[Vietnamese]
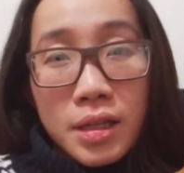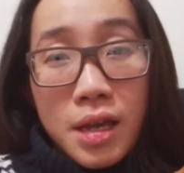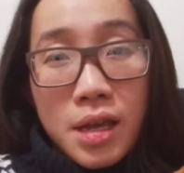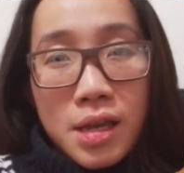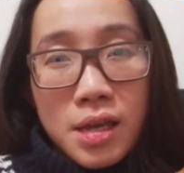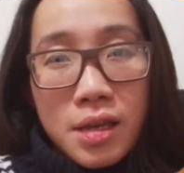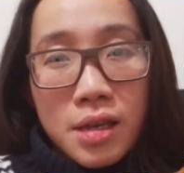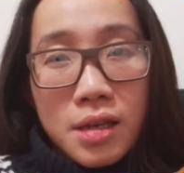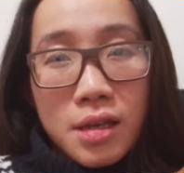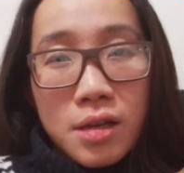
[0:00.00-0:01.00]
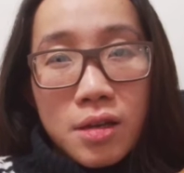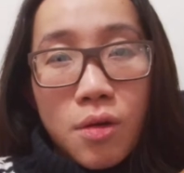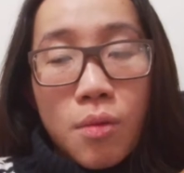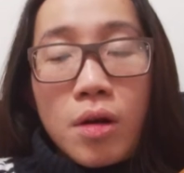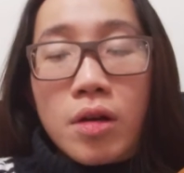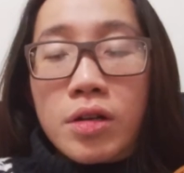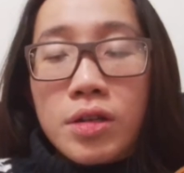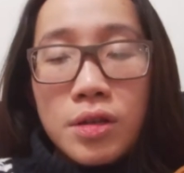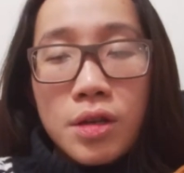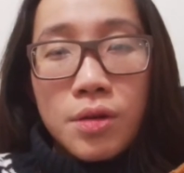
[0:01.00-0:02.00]
thì cũng có rất
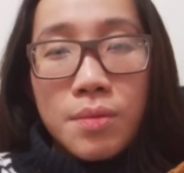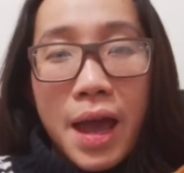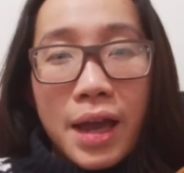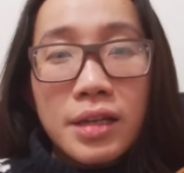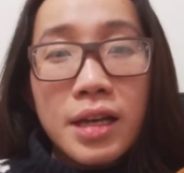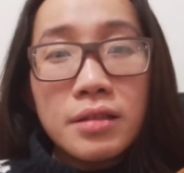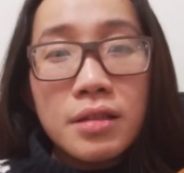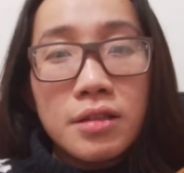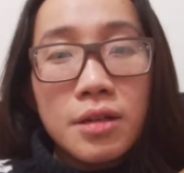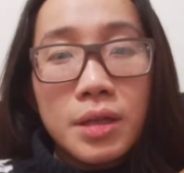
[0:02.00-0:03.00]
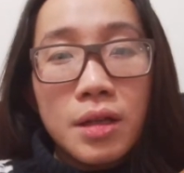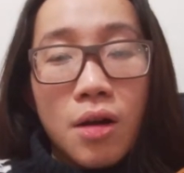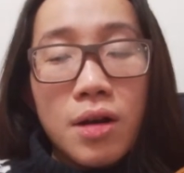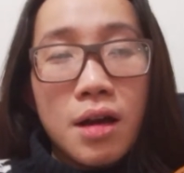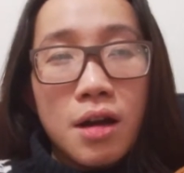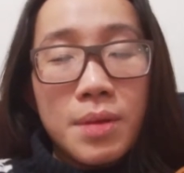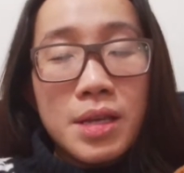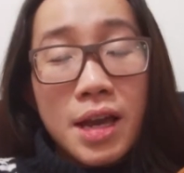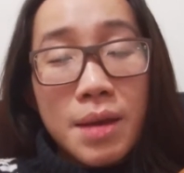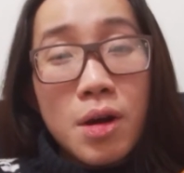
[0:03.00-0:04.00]
nhiều nhiều bạn nhắn tin cho mình hỏi là ờ bây
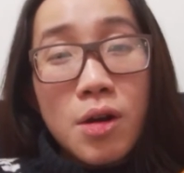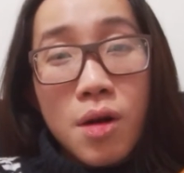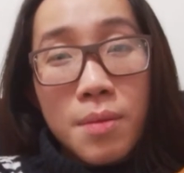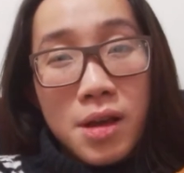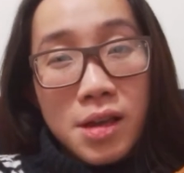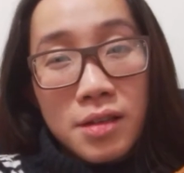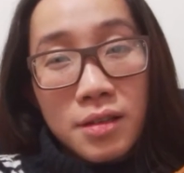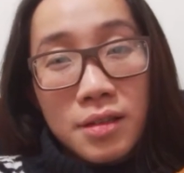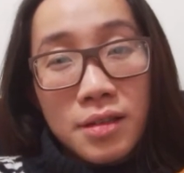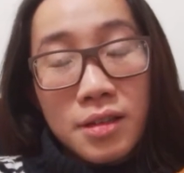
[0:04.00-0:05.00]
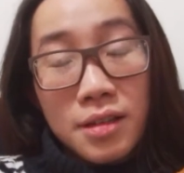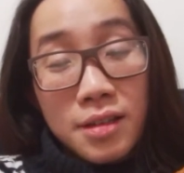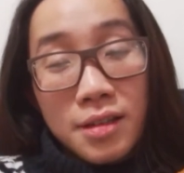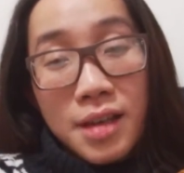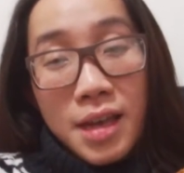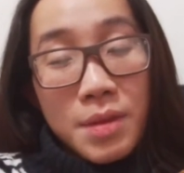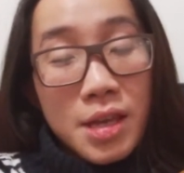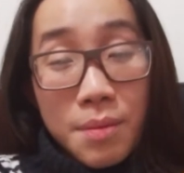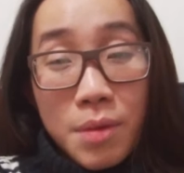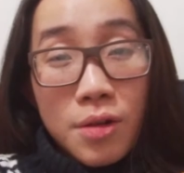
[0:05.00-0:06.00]
giờ em mới qua Mỹ bây
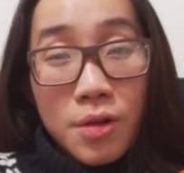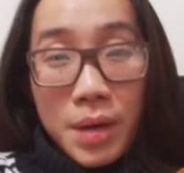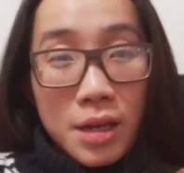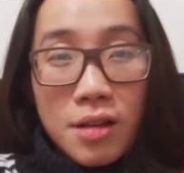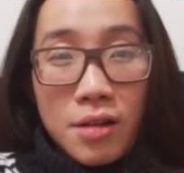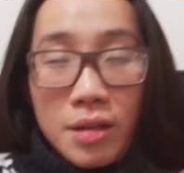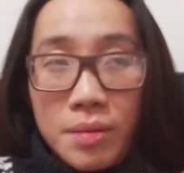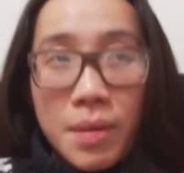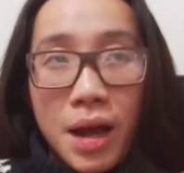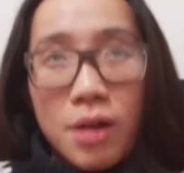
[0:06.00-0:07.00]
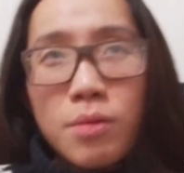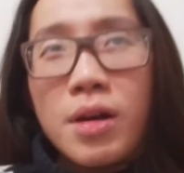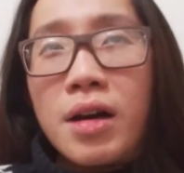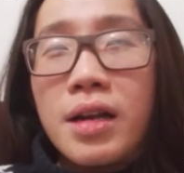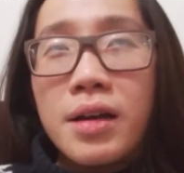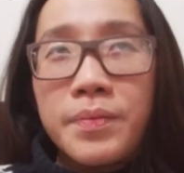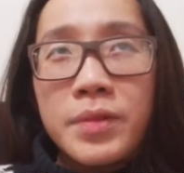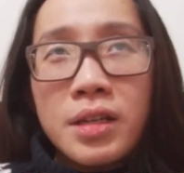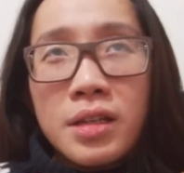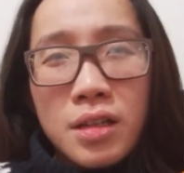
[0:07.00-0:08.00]
giờ em mới qua Mỹ thôi mà lúc đó là
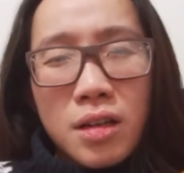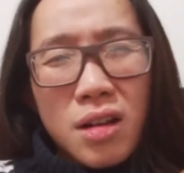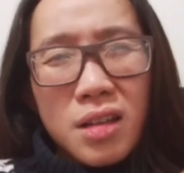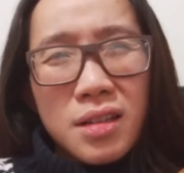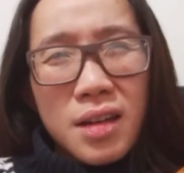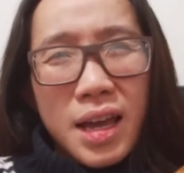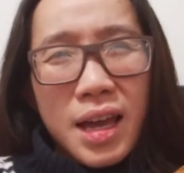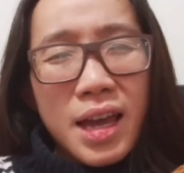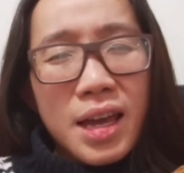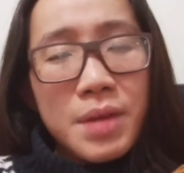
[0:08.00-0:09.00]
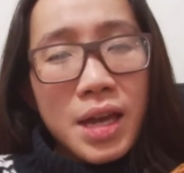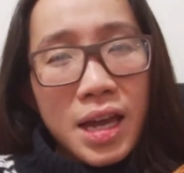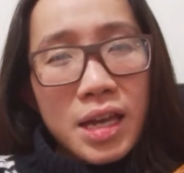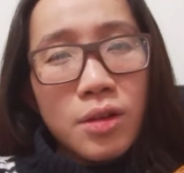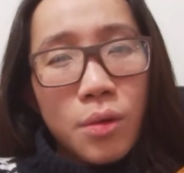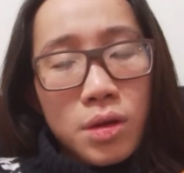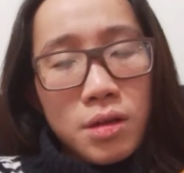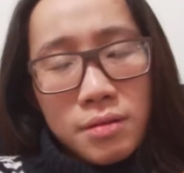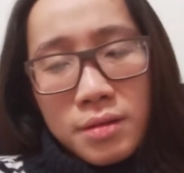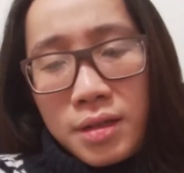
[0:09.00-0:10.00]
nó nói hình như là 22
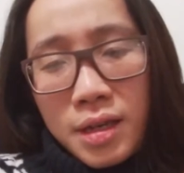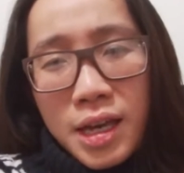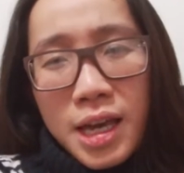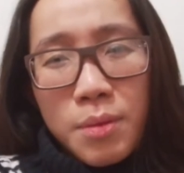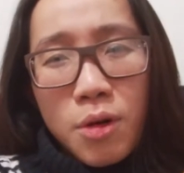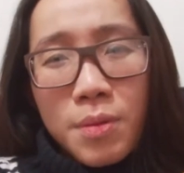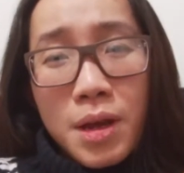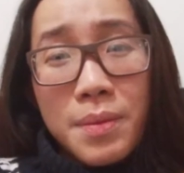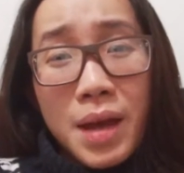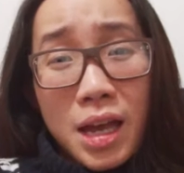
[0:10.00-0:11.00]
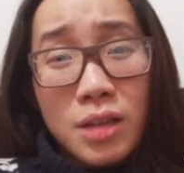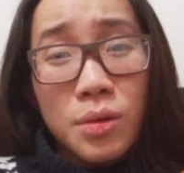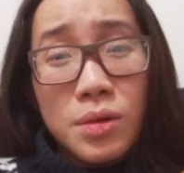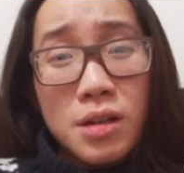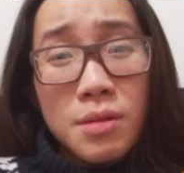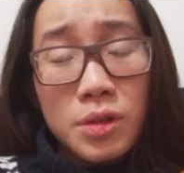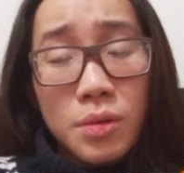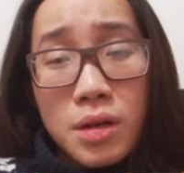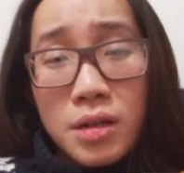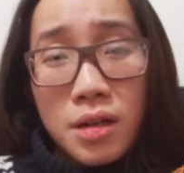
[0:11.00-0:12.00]
tuổi 21 22 tuổi gì đó mình
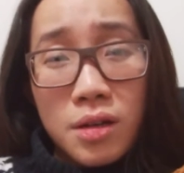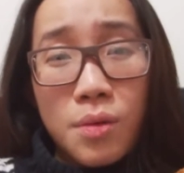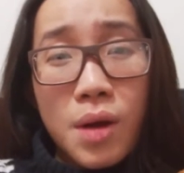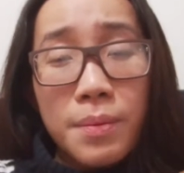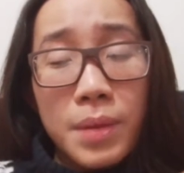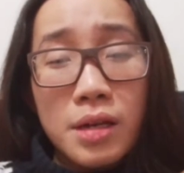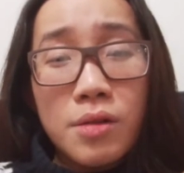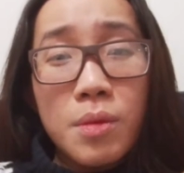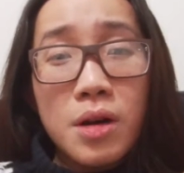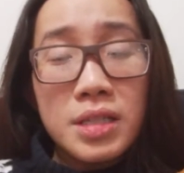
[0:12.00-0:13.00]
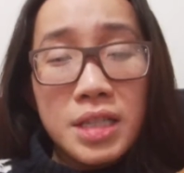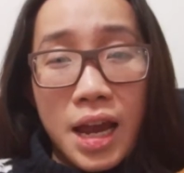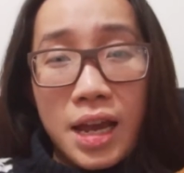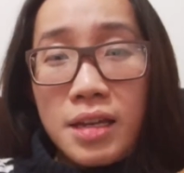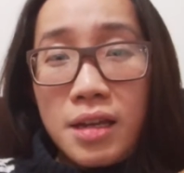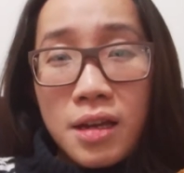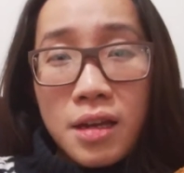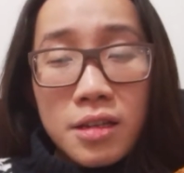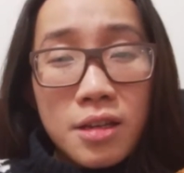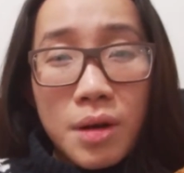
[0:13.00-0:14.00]
quên rồi qua Mỹ cũng hơi trễ
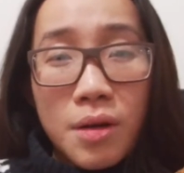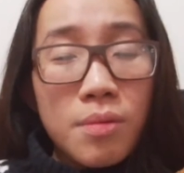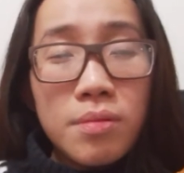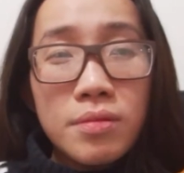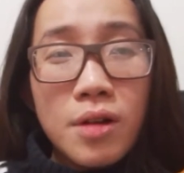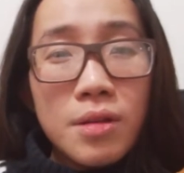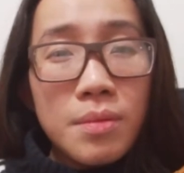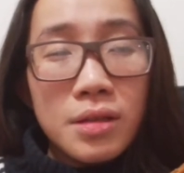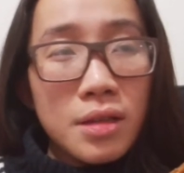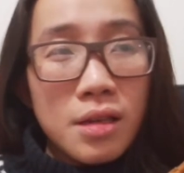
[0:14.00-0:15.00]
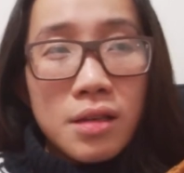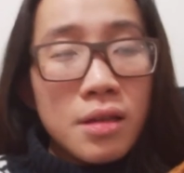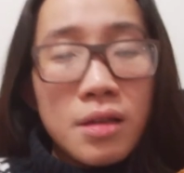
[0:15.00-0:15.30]
nhưng mà cũng đối với mình thì